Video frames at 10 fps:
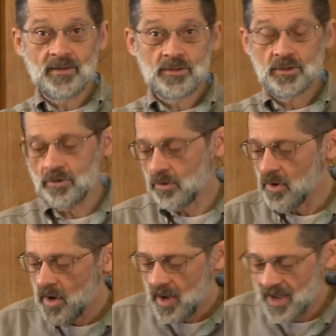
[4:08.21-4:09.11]
Ci sono
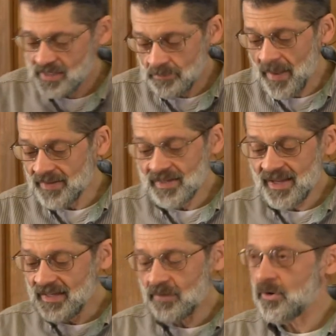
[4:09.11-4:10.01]
aspetti
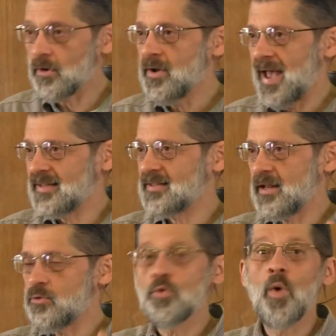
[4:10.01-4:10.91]
che devono
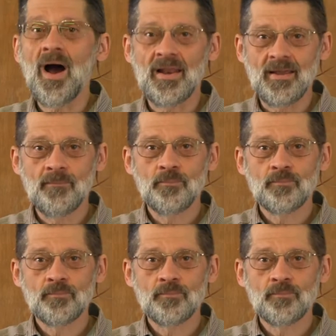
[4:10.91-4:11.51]
essere uguali.